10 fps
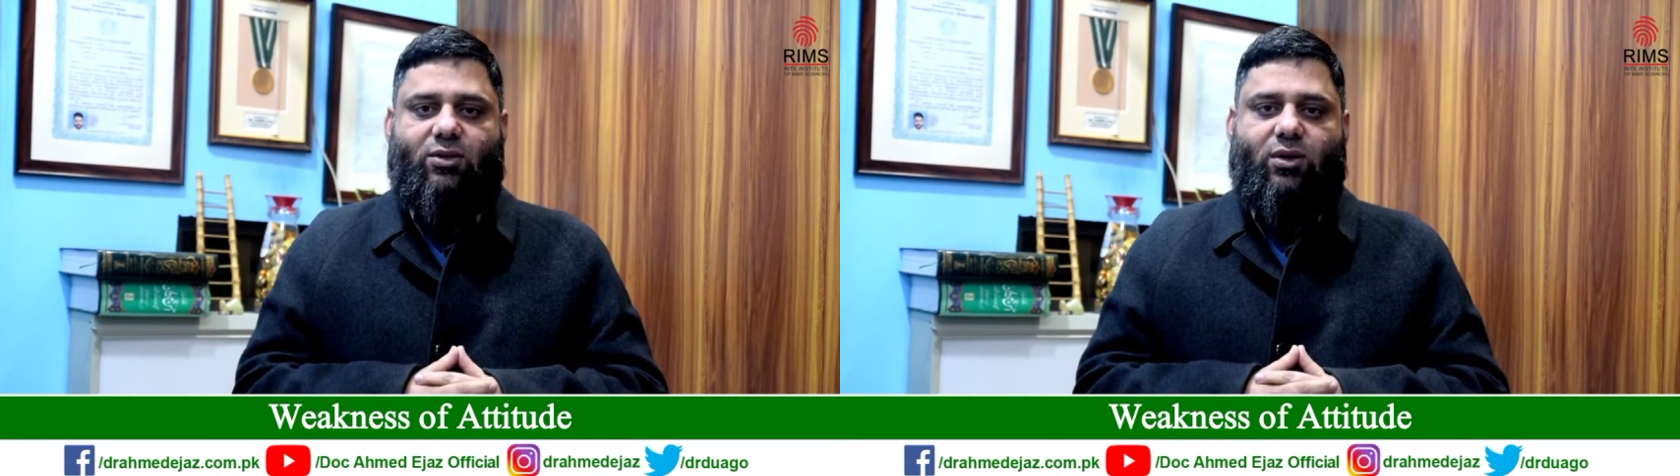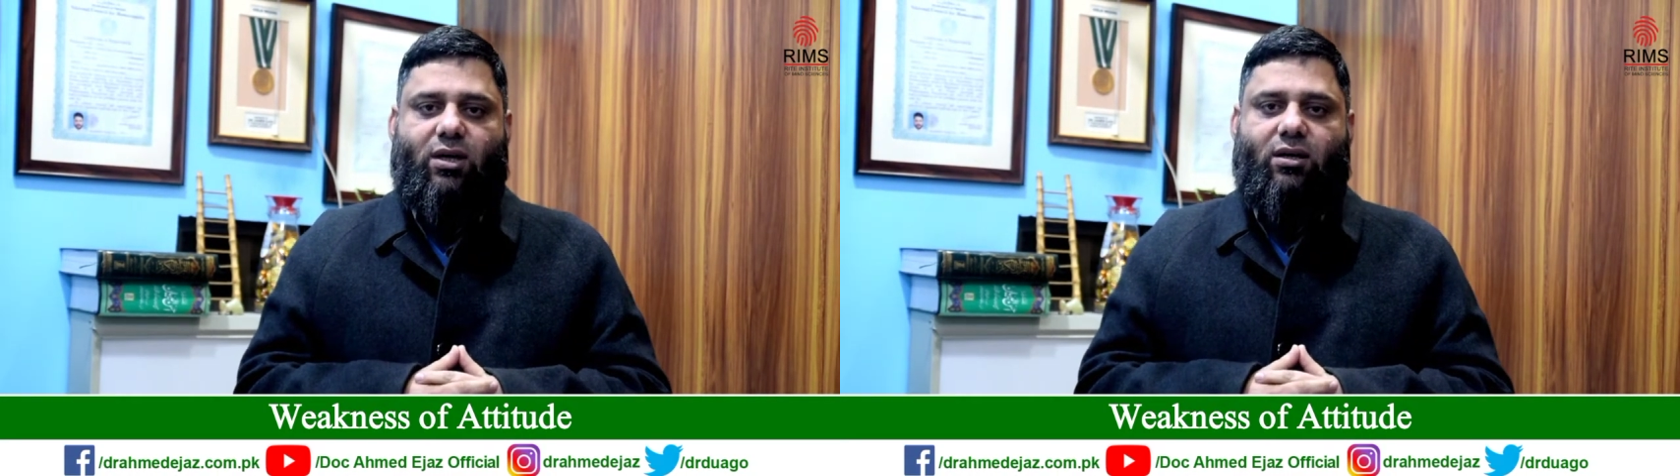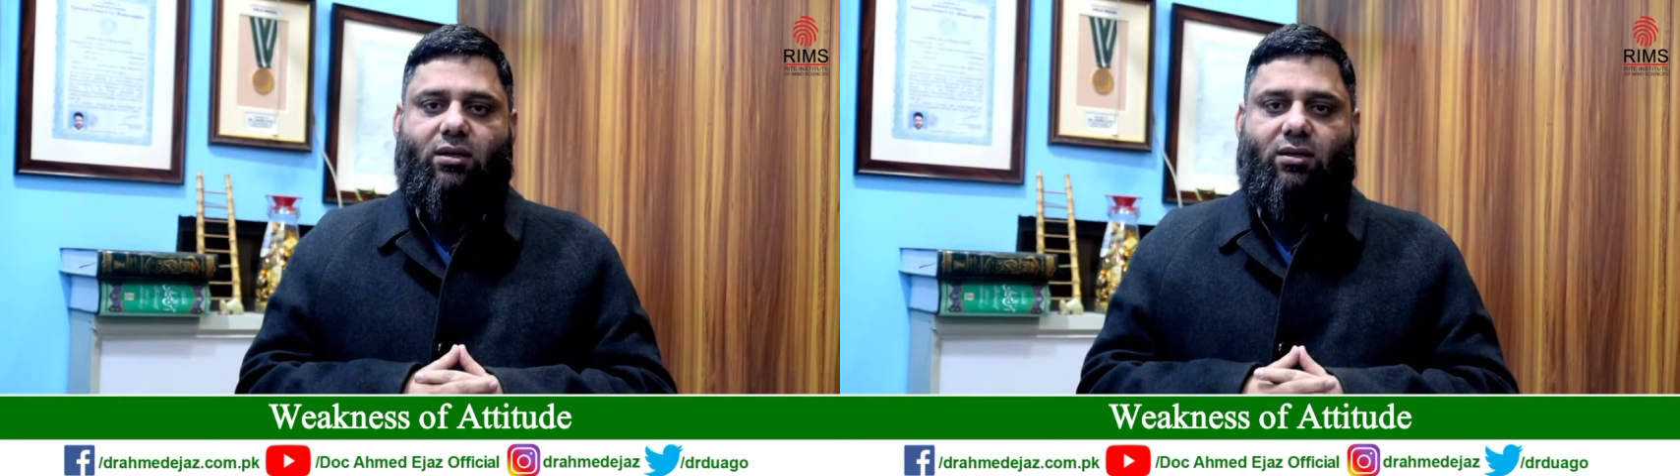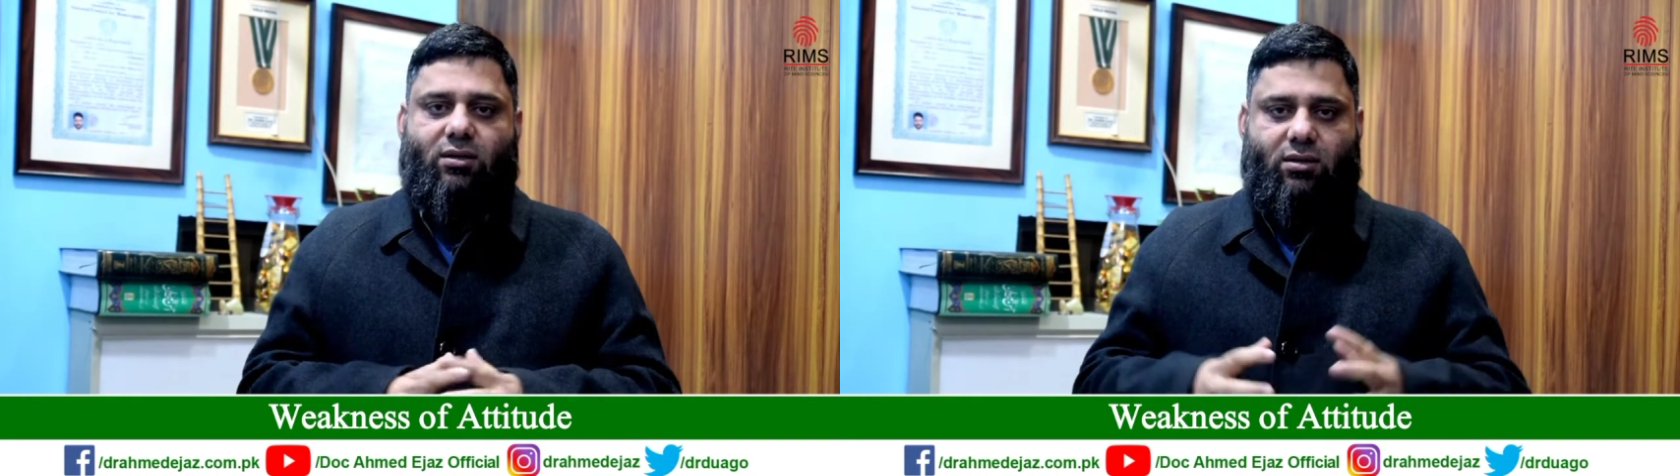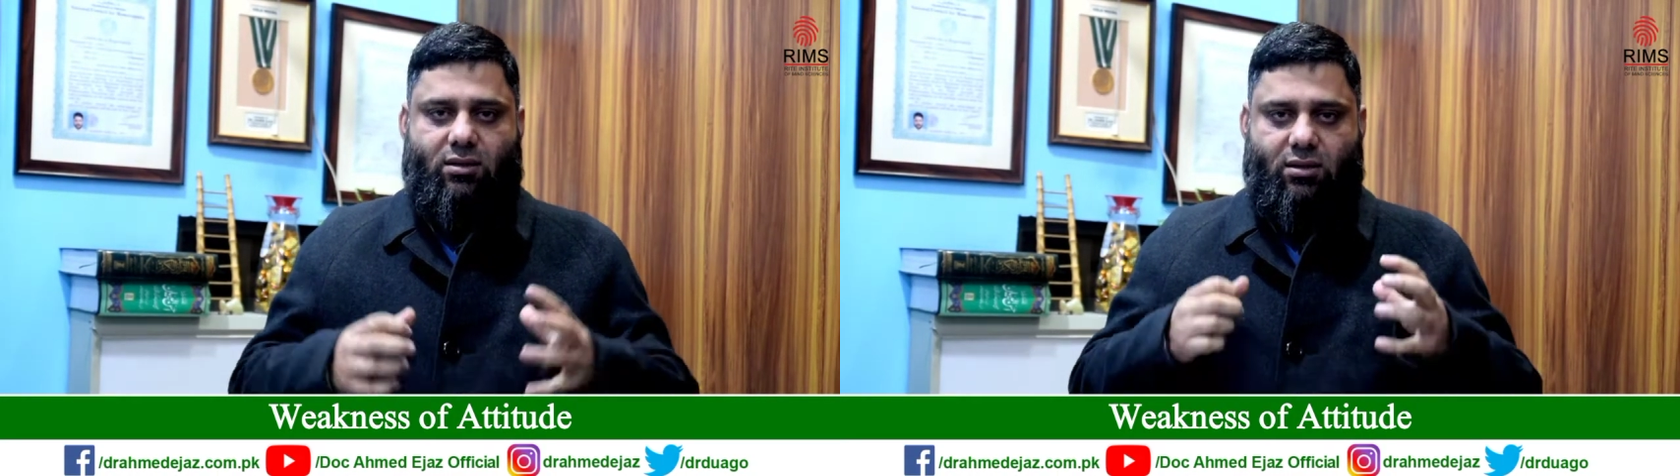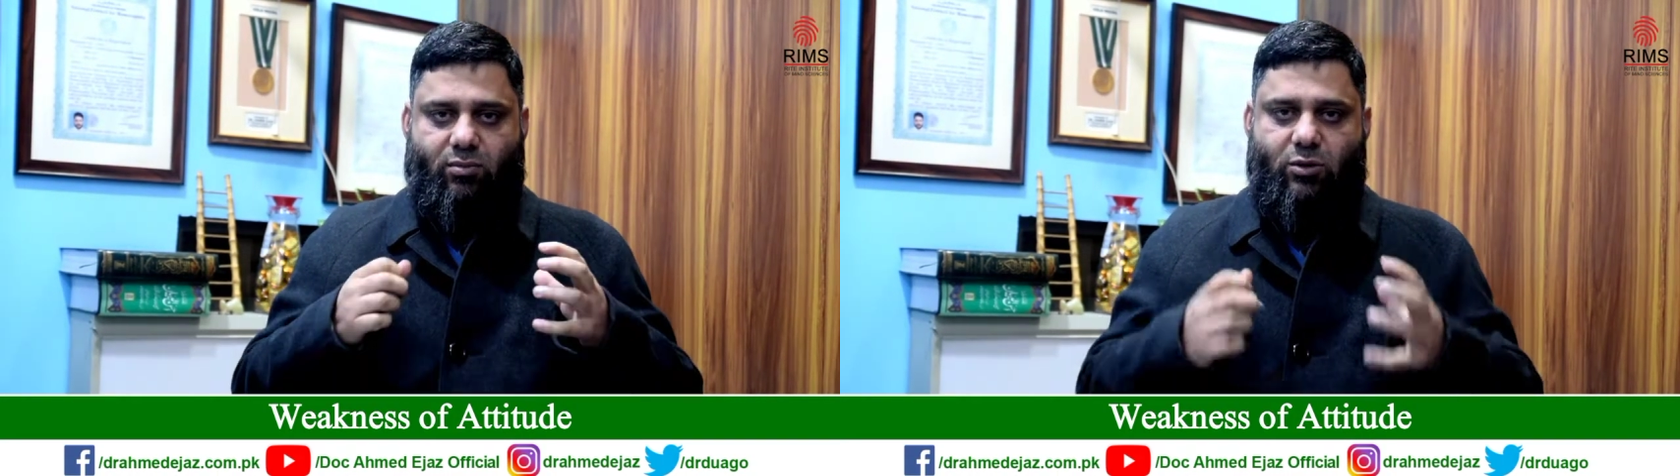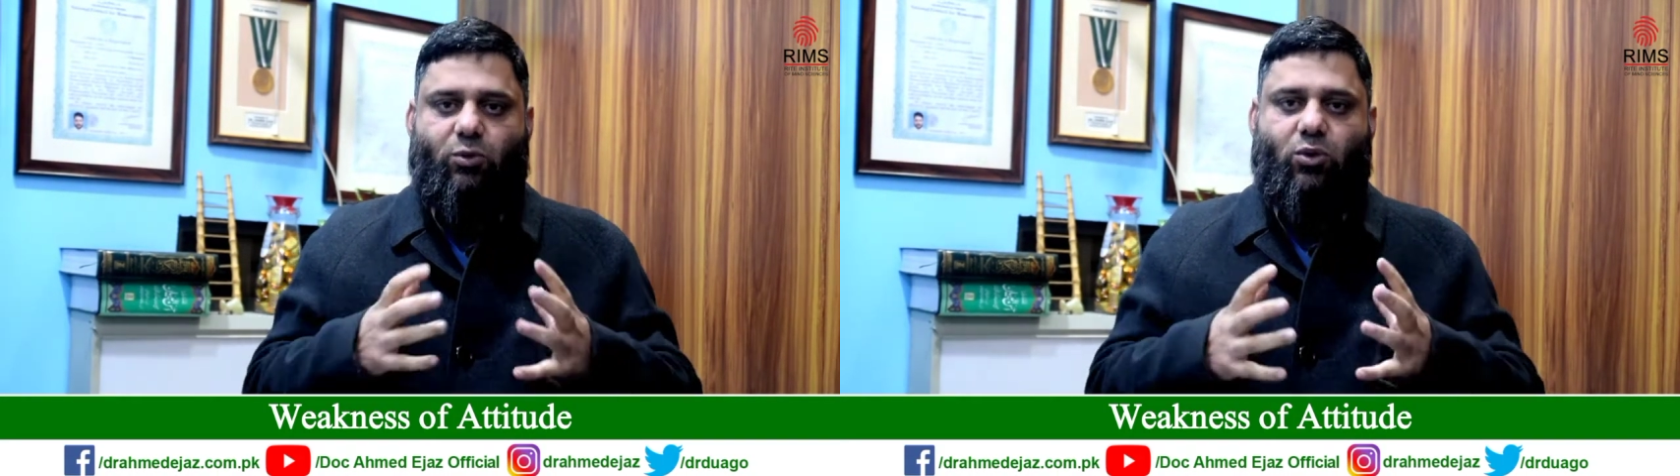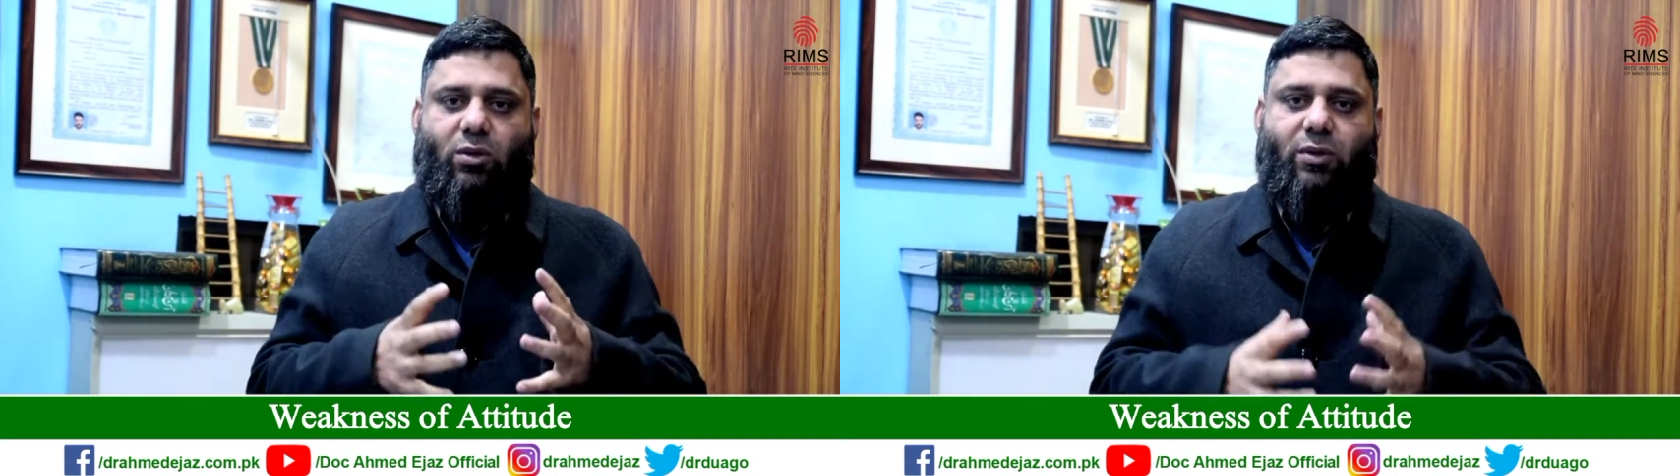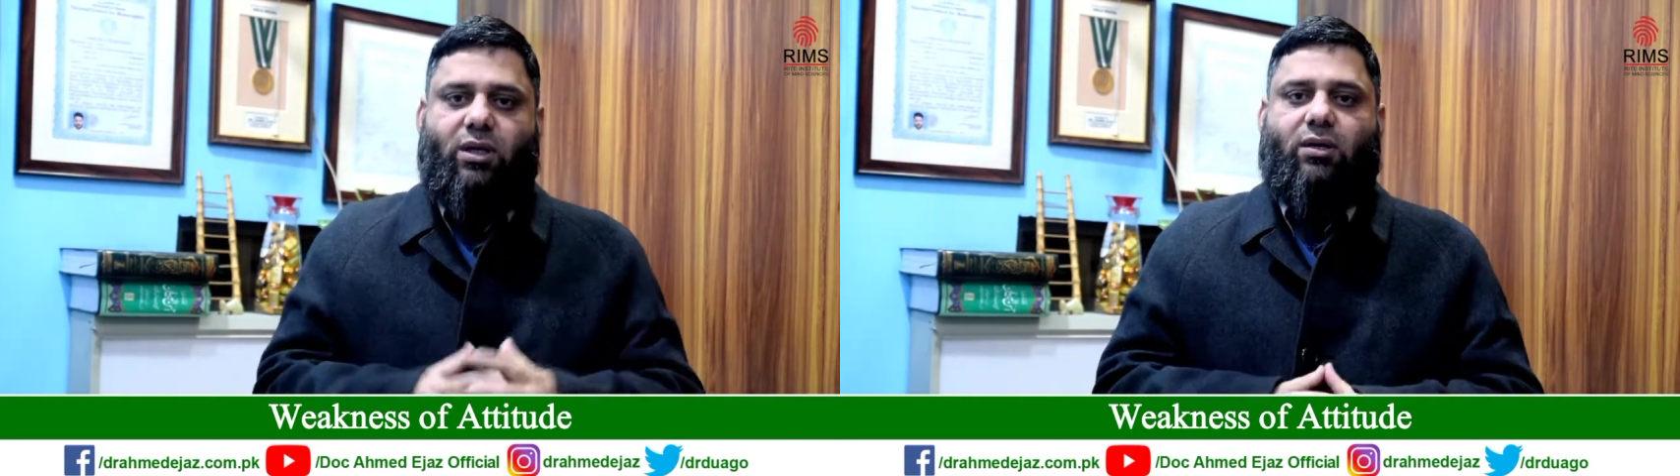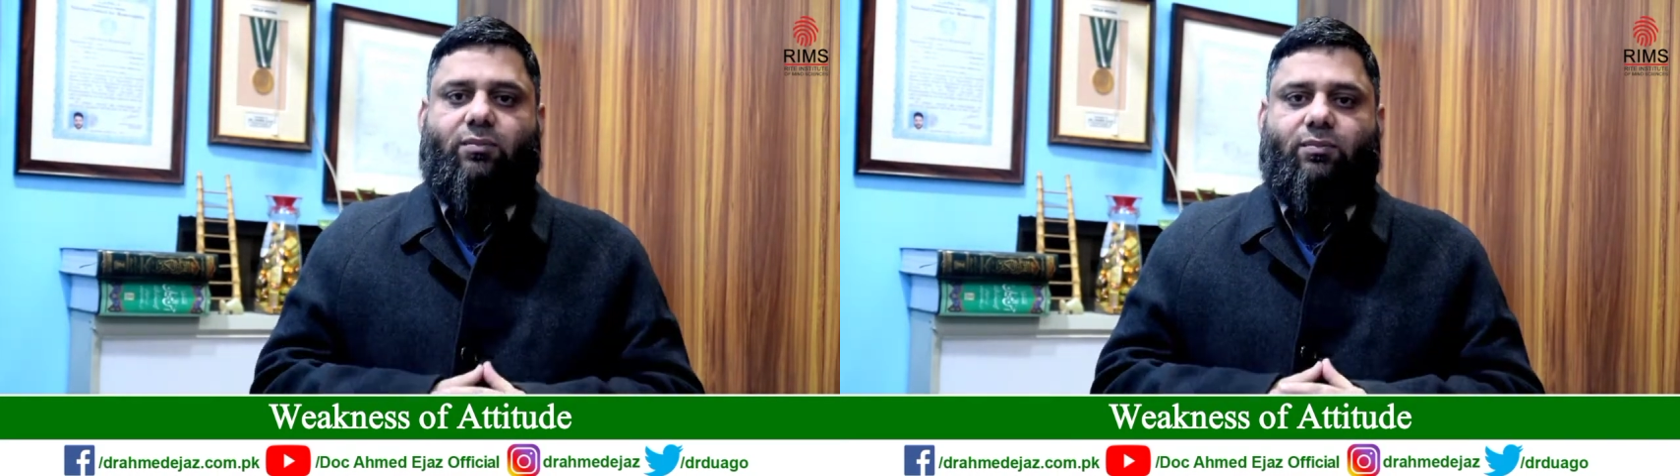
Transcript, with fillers: जो है मजबूत होना पड़ेगा